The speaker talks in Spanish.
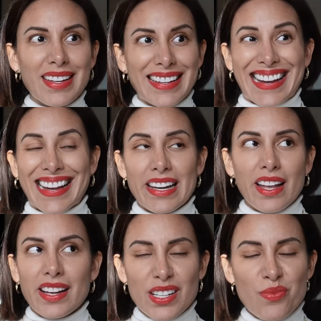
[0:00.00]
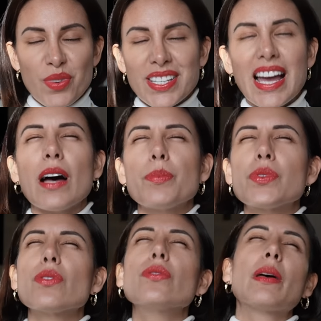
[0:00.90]
la calidad del cashmere es
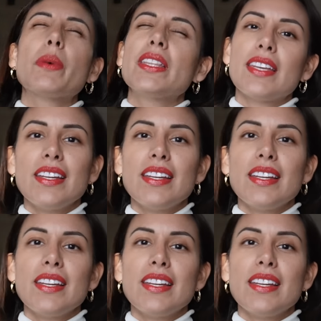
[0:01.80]
absolutamente